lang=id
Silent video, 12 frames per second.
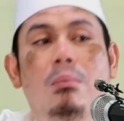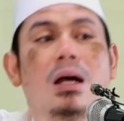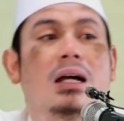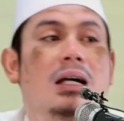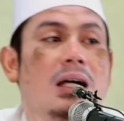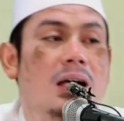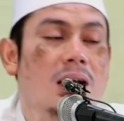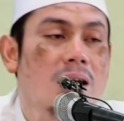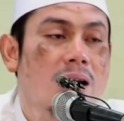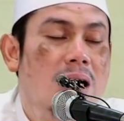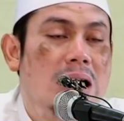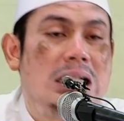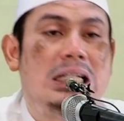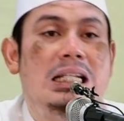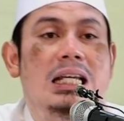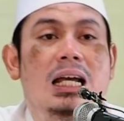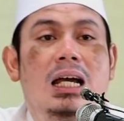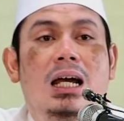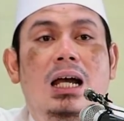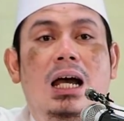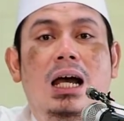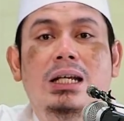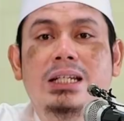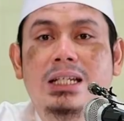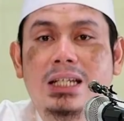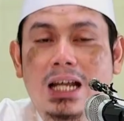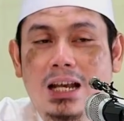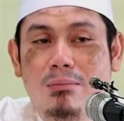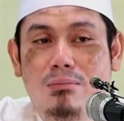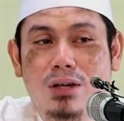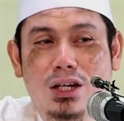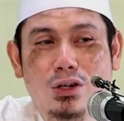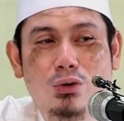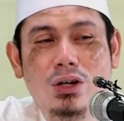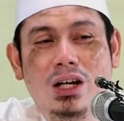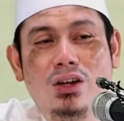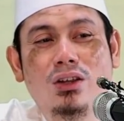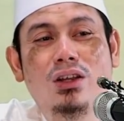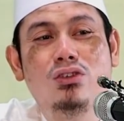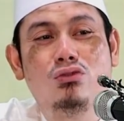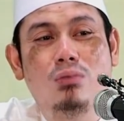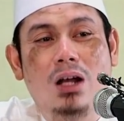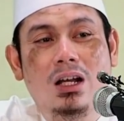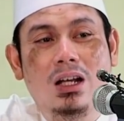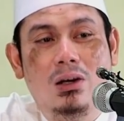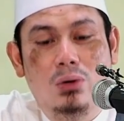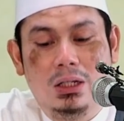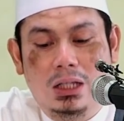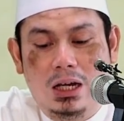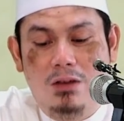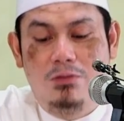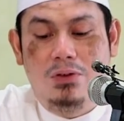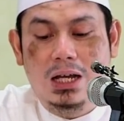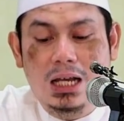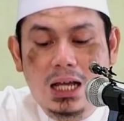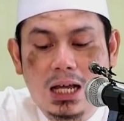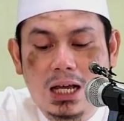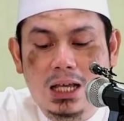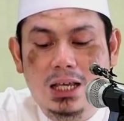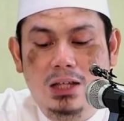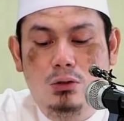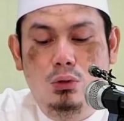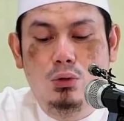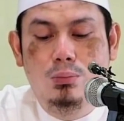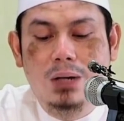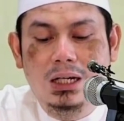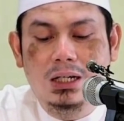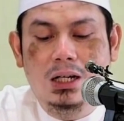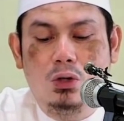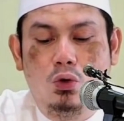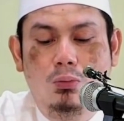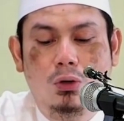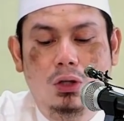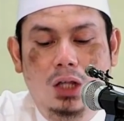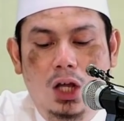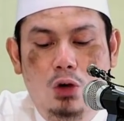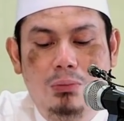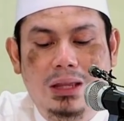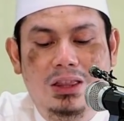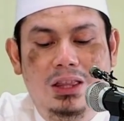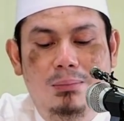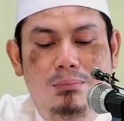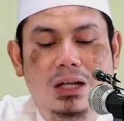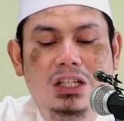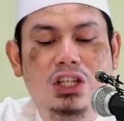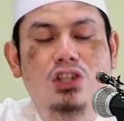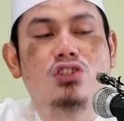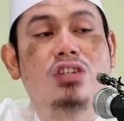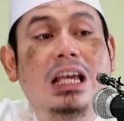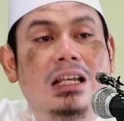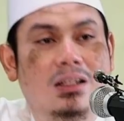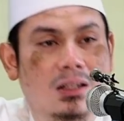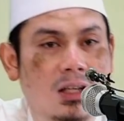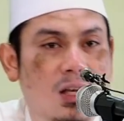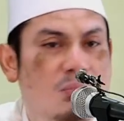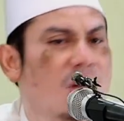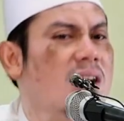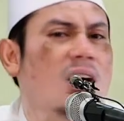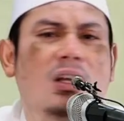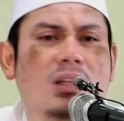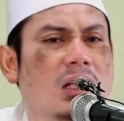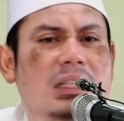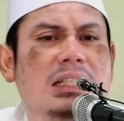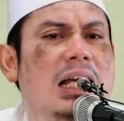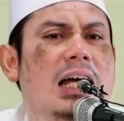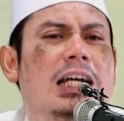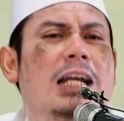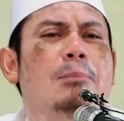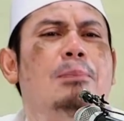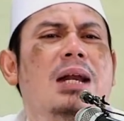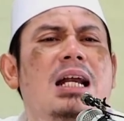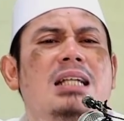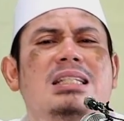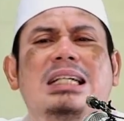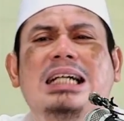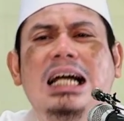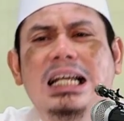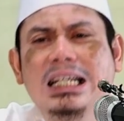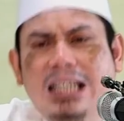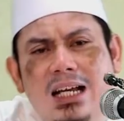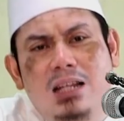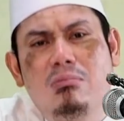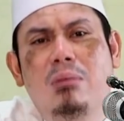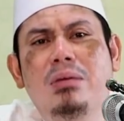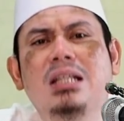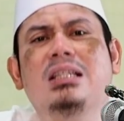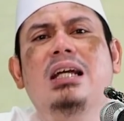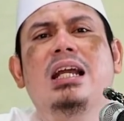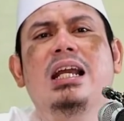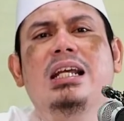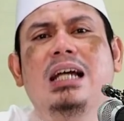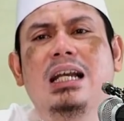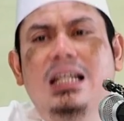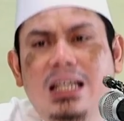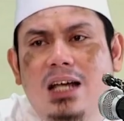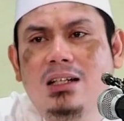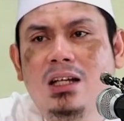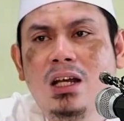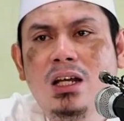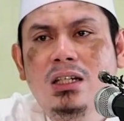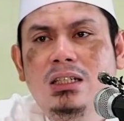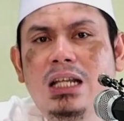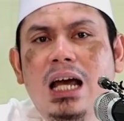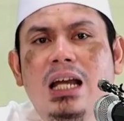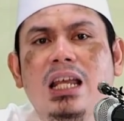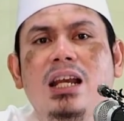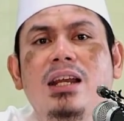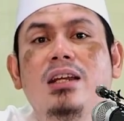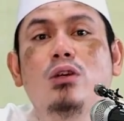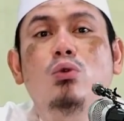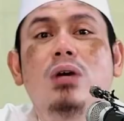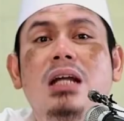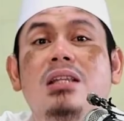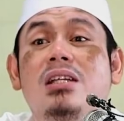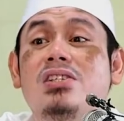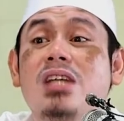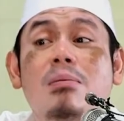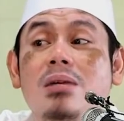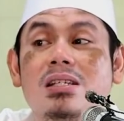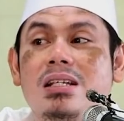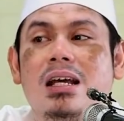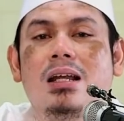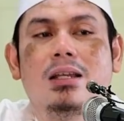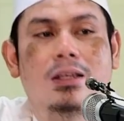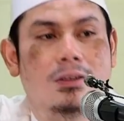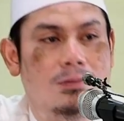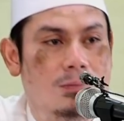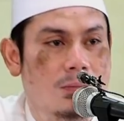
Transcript: maka dia di dalam lindungan Allah Subhanahu wa taala. Fala yatlubannakumullahu min zimmatihi syai'. Maka Allah tidak akan pernah sekali-kali meminta dari kalian dari lindungannya sama sekali.